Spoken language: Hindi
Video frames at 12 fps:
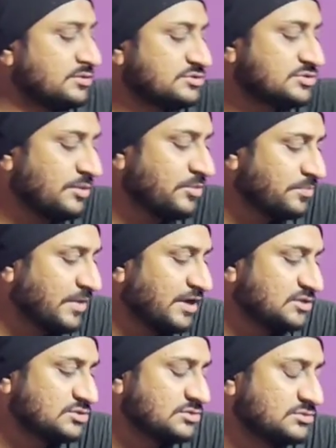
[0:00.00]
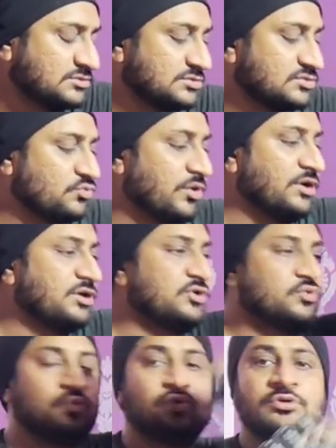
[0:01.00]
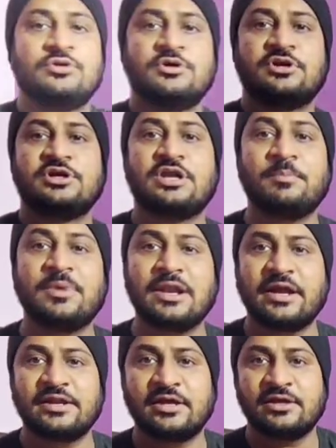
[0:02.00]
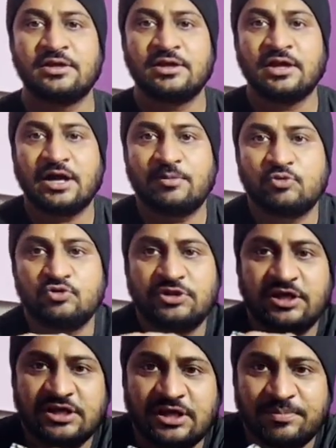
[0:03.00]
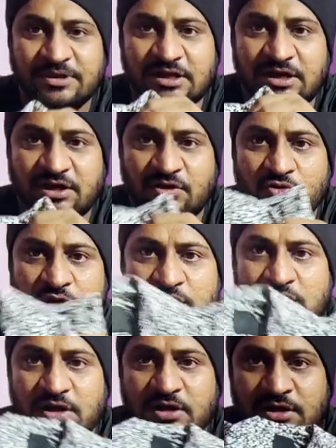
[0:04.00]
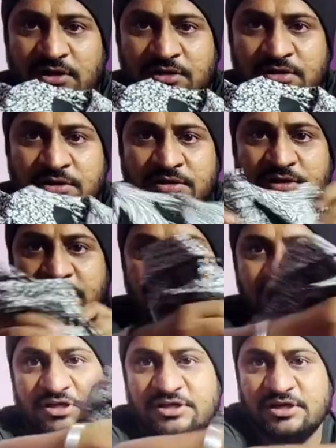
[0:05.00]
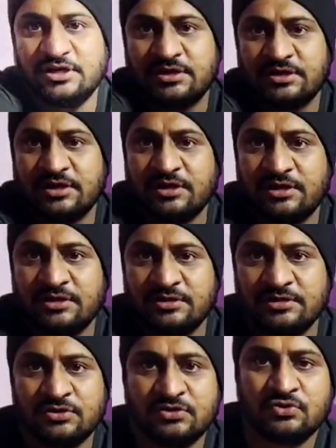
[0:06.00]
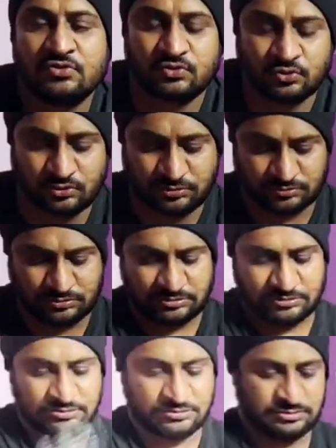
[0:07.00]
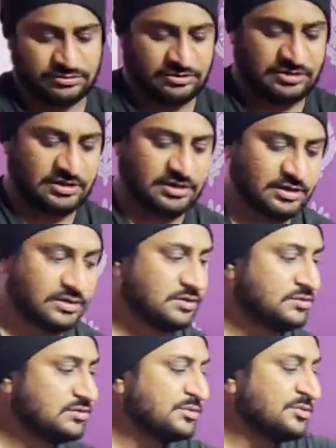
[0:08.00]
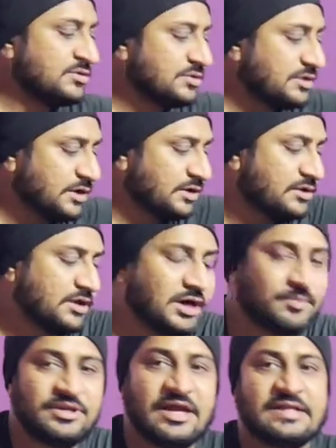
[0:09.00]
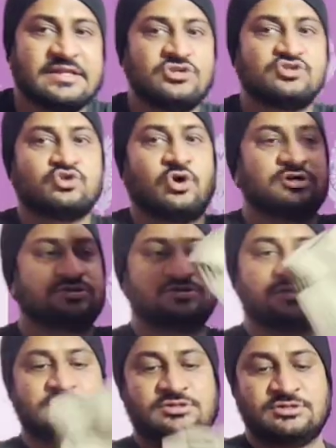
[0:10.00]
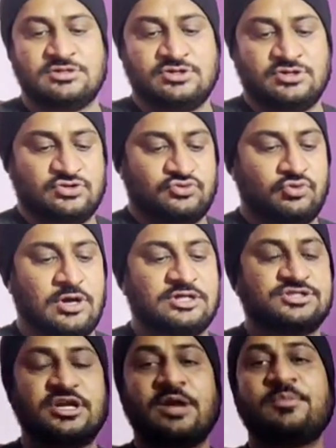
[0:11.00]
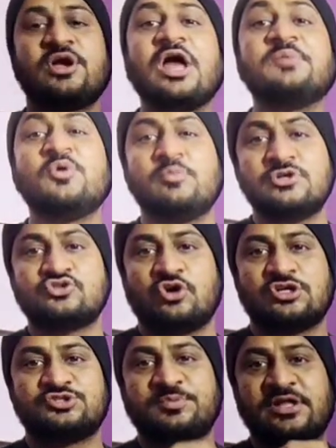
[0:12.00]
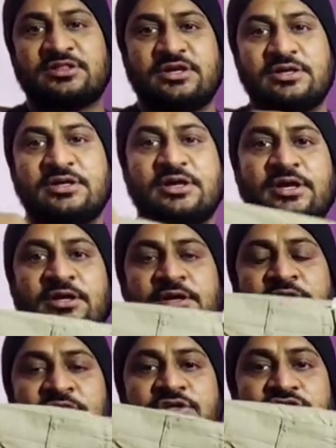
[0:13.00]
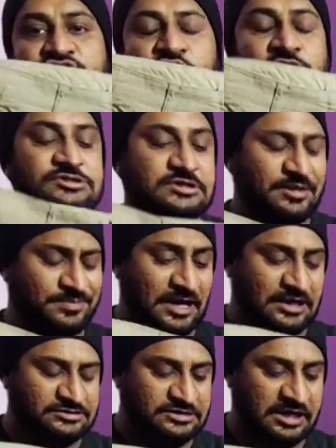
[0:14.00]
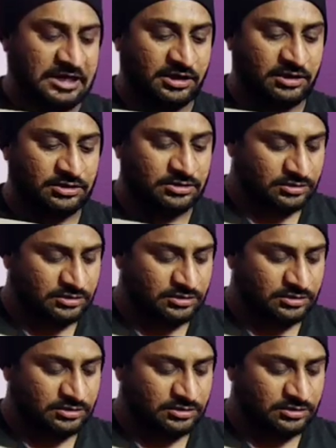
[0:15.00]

इसका भी प्राइस ट्वेंटी टू डबल नाइन है आपको देख के पता लग रहा होगा कलर क्या सही है है ना तो ये है ठीक है अब ये आते हैं शॉर्ट्स जो आज के टाइम पे गर्मियों में शॉर्ट्स पहनते हैं ठीक है ये शॉर्ट्स का प्राइस है